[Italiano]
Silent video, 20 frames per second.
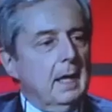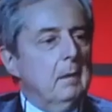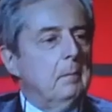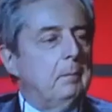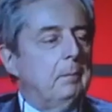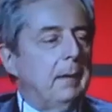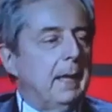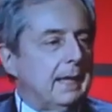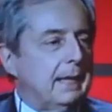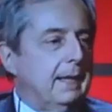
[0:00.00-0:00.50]

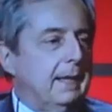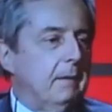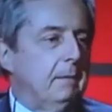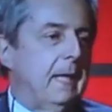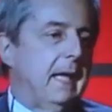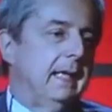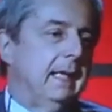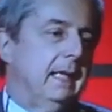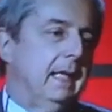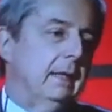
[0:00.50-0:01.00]
perché
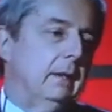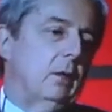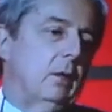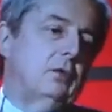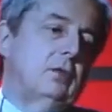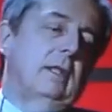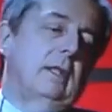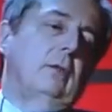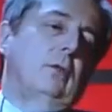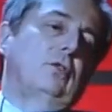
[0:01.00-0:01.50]
mai la
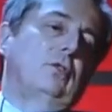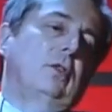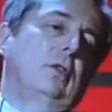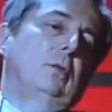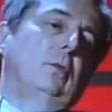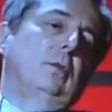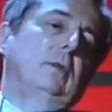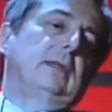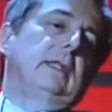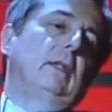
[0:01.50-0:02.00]
nostra
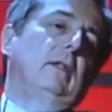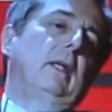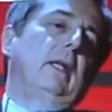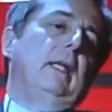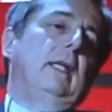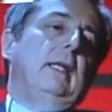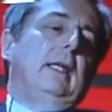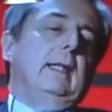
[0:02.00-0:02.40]
Costituzione